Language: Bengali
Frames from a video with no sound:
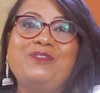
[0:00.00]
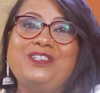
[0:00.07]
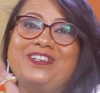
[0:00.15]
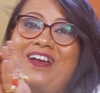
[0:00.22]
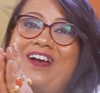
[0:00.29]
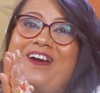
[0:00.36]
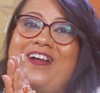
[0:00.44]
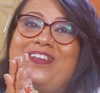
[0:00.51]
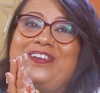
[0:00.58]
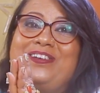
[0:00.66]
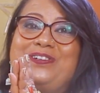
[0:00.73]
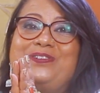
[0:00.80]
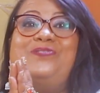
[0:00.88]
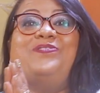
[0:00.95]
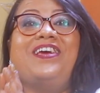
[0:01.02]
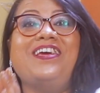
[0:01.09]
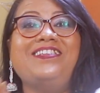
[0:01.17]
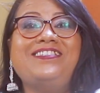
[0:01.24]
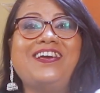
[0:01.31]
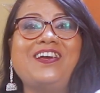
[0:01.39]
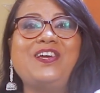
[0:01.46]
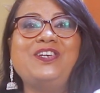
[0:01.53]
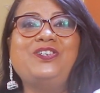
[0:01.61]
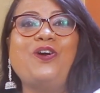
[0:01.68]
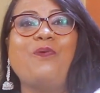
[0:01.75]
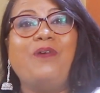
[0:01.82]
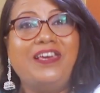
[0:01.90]
নমস্কার সুখের চাকায়
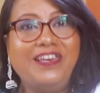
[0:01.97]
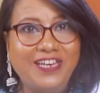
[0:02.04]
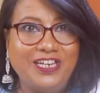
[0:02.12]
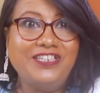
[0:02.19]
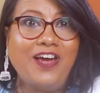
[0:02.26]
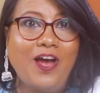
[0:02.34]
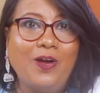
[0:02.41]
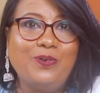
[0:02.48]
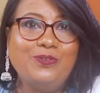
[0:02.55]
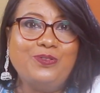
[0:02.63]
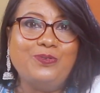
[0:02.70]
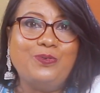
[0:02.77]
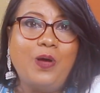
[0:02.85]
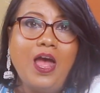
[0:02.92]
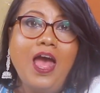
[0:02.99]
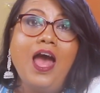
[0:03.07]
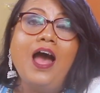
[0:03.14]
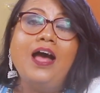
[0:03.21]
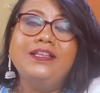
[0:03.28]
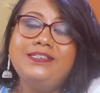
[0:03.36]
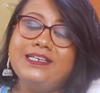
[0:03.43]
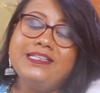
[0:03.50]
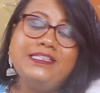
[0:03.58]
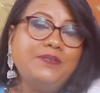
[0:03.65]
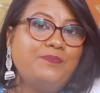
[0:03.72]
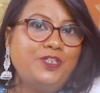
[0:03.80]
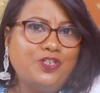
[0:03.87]
সবাইকে স্বাগত আজকে
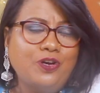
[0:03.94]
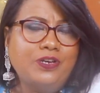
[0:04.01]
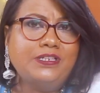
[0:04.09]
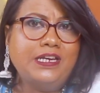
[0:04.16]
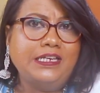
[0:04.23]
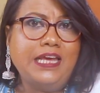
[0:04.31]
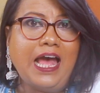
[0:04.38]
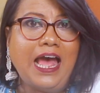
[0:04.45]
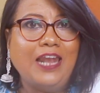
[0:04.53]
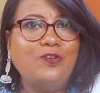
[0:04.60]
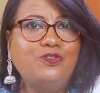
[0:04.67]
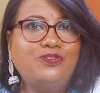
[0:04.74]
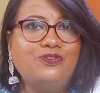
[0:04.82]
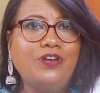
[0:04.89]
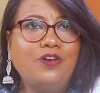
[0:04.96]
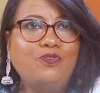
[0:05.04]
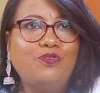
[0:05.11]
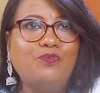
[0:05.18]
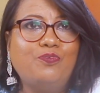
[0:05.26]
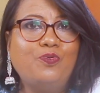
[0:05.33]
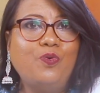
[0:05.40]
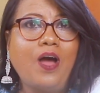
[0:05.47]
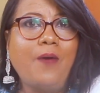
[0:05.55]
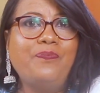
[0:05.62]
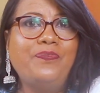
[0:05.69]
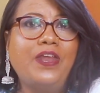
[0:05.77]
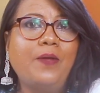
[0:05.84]
যে বিষয়টা নিয়ে আলোচনা করব
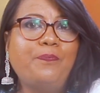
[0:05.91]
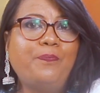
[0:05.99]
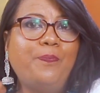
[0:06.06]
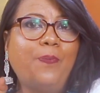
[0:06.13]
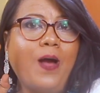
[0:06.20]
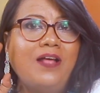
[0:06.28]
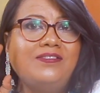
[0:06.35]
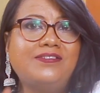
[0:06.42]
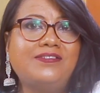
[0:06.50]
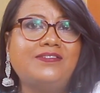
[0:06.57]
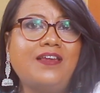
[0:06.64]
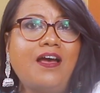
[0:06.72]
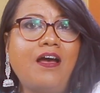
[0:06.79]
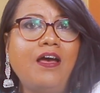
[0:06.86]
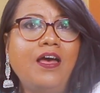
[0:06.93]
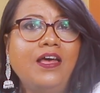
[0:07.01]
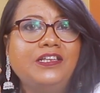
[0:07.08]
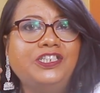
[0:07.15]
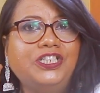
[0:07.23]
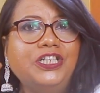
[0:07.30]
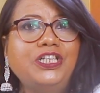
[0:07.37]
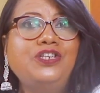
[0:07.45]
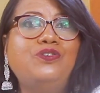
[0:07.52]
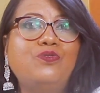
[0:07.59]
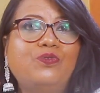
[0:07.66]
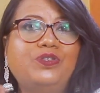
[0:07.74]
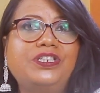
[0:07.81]
আপনারা পাঁচটা
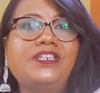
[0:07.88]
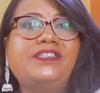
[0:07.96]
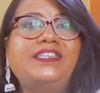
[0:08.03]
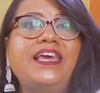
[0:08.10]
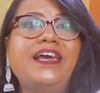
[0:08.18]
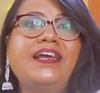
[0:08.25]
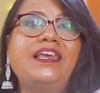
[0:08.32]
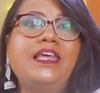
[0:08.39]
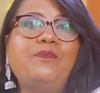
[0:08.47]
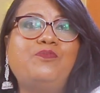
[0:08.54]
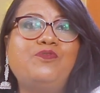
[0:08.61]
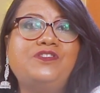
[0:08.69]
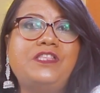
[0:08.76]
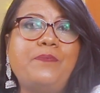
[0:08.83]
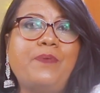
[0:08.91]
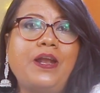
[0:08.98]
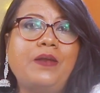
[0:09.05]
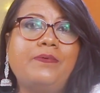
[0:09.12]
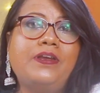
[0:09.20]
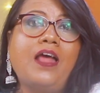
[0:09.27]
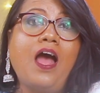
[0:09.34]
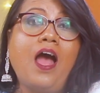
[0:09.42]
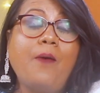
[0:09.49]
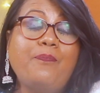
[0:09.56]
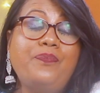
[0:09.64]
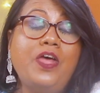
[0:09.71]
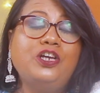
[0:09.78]
চিহ্ন যেটা দেখলেই বুঝতে পারবেন
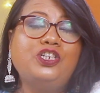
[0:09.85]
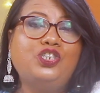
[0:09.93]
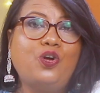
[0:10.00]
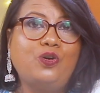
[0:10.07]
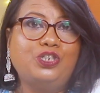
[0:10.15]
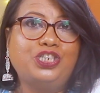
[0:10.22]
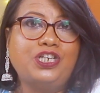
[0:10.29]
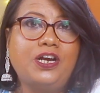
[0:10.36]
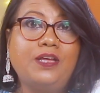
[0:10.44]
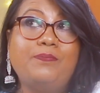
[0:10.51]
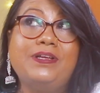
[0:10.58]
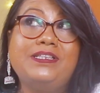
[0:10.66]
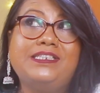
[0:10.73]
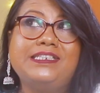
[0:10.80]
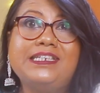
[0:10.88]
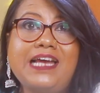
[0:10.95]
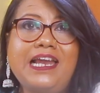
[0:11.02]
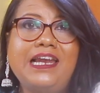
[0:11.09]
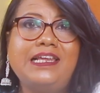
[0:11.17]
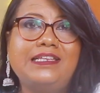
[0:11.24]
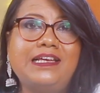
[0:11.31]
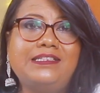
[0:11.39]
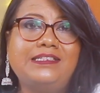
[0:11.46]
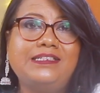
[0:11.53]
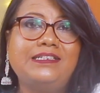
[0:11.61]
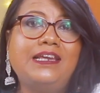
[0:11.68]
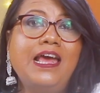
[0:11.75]
আপনার সংসারে বা যেখানে
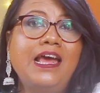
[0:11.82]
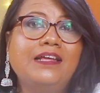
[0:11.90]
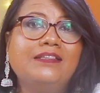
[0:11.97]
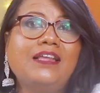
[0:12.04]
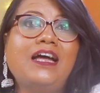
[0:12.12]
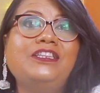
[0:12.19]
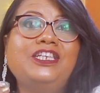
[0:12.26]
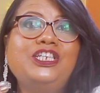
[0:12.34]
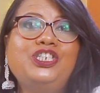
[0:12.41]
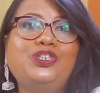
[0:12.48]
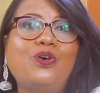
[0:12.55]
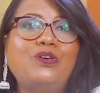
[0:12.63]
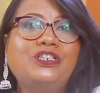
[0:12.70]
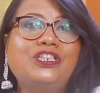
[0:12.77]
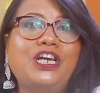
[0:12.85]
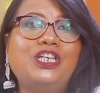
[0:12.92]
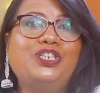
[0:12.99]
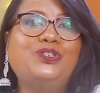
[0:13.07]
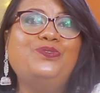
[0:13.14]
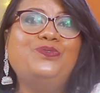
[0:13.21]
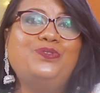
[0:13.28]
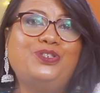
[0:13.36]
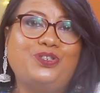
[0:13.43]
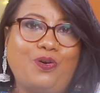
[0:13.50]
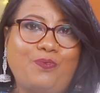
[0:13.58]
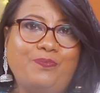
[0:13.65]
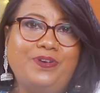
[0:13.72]
যাচ্ছেন তাদের সংসারে সুখ
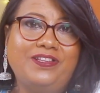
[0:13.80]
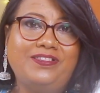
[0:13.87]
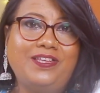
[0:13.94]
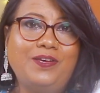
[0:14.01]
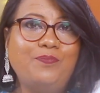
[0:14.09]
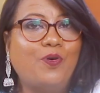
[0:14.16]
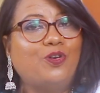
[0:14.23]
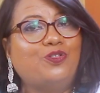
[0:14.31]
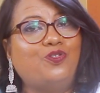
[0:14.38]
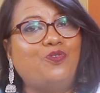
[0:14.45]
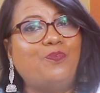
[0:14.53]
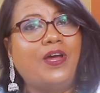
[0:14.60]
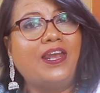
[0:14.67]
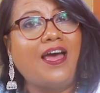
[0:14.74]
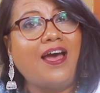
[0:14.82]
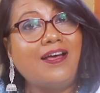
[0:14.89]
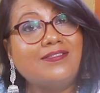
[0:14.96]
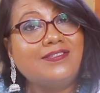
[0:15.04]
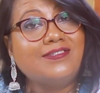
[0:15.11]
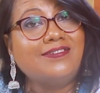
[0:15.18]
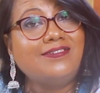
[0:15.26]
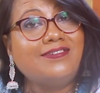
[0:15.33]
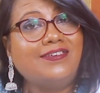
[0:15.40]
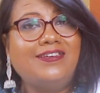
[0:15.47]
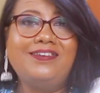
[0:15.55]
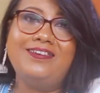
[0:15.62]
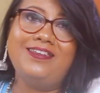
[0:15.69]
সমৃদ্ধি বর্তমান আছে
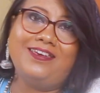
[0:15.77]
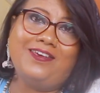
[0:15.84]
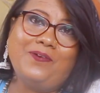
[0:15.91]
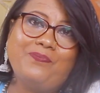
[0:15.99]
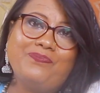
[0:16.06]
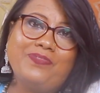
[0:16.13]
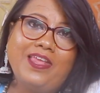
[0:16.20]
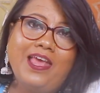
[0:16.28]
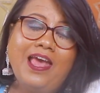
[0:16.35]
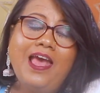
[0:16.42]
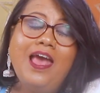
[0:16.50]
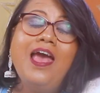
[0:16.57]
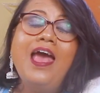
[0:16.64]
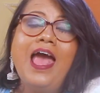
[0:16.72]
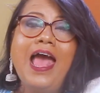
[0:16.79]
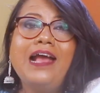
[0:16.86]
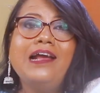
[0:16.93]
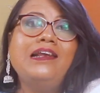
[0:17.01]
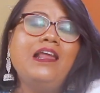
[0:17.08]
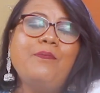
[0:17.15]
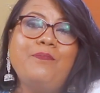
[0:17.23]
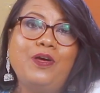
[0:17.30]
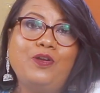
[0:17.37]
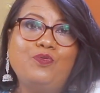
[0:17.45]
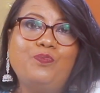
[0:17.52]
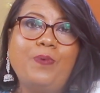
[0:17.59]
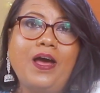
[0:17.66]
কি নেই এক
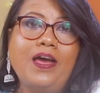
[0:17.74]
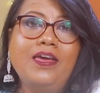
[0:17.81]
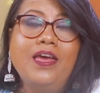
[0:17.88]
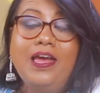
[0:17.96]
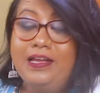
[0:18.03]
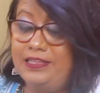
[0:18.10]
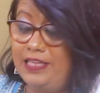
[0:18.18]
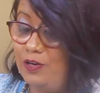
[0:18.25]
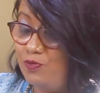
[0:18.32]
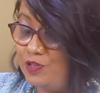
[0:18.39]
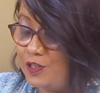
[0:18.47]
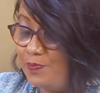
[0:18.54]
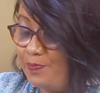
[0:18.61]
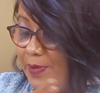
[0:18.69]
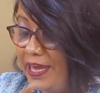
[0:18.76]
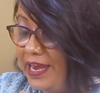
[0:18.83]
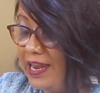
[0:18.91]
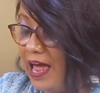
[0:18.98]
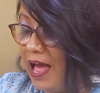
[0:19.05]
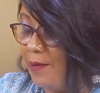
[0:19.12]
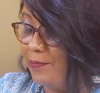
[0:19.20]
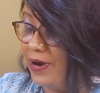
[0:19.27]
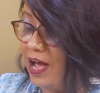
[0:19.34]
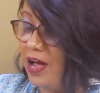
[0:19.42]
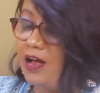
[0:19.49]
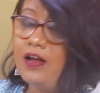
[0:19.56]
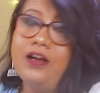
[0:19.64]
নাম্বার উপায় দেখুন স্মেল
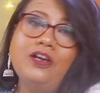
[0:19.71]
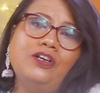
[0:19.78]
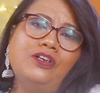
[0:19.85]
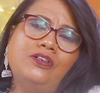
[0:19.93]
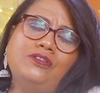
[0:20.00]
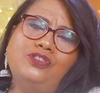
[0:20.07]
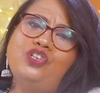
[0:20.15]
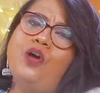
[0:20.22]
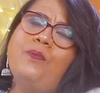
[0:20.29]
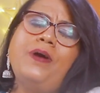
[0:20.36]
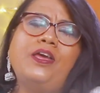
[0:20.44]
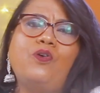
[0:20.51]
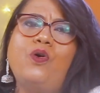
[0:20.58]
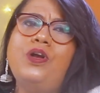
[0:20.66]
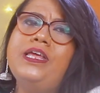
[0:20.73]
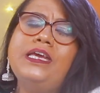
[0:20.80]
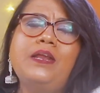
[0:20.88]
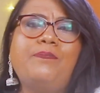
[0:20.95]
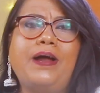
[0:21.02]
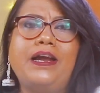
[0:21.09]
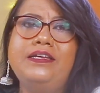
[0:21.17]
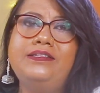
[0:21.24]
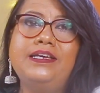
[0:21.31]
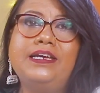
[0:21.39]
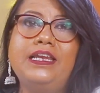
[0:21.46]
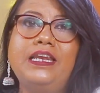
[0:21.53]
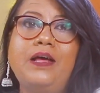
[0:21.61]
আমরা সবাই অনেকের
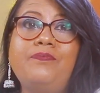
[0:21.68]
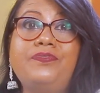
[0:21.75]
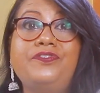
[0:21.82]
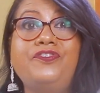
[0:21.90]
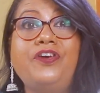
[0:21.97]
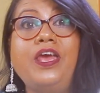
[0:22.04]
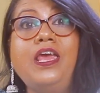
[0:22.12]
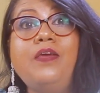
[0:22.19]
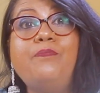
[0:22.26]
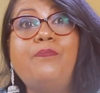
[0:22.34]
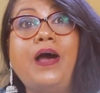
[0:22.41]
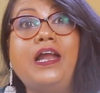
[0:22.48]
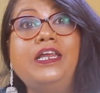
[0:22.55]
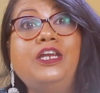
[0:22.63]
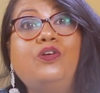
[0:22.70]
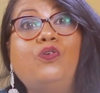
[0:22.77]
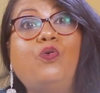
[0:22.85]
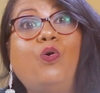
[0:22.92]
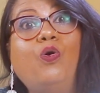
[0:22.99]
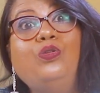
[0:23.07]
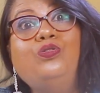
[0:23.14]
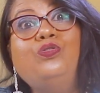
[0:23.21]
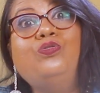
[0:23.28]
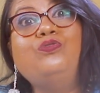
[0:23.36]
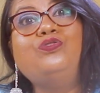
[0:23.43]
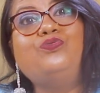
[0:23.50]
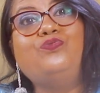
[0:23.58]
বাড়িতে গেলাম সেই বাড়ির গন্ধ
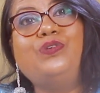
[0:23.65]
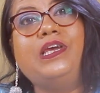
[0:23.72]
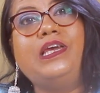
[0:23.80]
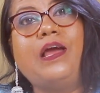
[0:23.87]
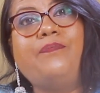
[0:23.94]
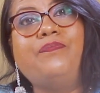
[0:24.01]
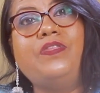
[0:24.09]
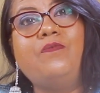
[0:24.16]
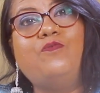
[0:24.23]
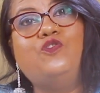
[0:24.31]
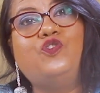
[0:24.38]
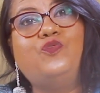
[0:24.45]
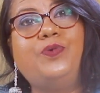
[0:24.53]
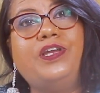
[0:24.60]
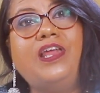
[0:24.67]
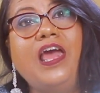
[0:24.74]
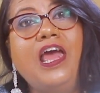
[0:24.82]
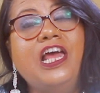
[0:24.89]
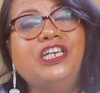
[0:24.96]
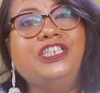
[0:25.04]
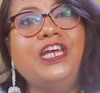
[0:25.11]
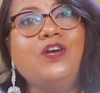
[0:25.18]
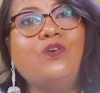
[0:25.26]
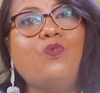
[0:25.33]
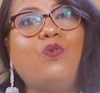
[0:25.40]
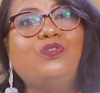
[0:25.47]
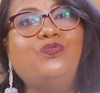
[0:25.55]
সুখেই আপনি বুঝবেন সে
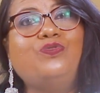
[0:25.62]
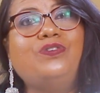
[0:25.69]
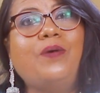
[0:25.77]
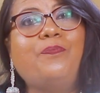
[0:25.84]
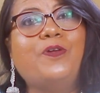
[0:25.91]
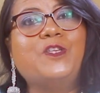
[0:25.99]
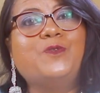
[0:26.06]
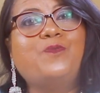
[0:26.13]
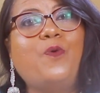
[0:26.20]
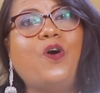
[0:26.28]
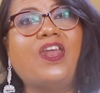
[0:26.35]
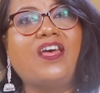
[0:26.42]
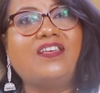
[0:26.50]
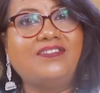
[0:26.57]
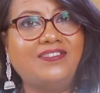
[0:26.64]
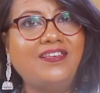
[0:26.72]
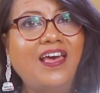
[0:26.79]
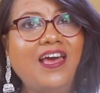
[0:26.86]
কতটা প্রসপরাস